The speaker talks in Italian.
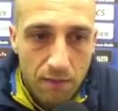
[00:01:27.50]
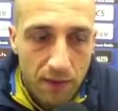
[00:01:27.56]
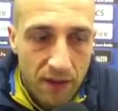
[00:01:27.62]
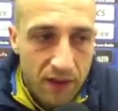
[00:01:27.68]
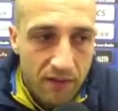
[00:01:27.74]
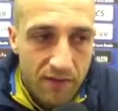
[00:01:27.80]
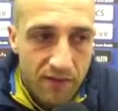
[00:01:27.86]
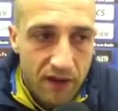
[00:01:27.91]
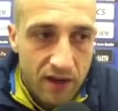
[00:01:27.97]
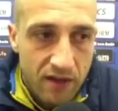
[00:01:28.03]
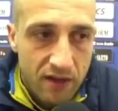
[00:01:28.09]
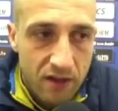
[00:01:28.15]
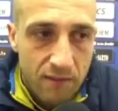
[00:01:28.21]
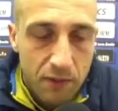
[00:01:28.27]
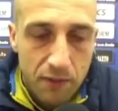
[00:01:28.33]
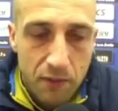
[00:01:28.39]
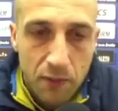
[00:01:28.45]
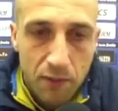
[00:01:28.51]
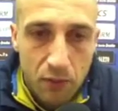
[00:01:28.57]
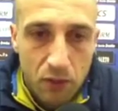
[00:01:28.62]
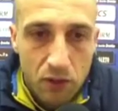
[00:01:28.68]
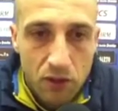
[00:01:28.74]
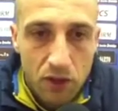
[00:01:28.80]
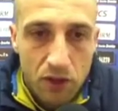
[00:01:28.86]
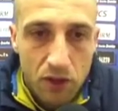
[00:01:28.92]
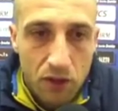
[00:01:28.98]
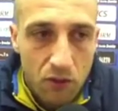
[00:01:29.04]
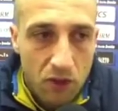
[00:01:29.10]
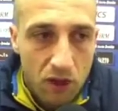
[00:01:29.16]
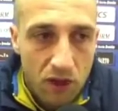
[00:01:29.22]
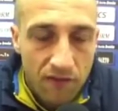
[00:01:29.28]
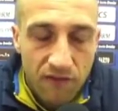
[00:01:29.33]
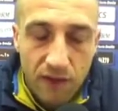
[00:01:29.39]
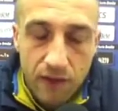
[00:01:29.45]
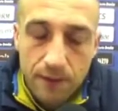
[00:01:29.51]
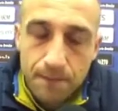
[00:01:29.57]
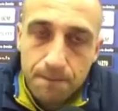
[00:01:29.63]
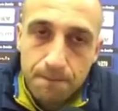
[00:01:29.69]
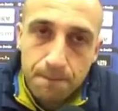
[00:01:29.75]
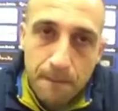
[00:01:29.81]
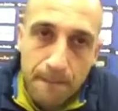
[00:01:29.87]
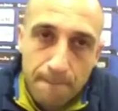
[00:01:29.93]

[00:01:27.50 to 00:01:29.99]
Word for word: per fare sempre più punti da qui alla fine.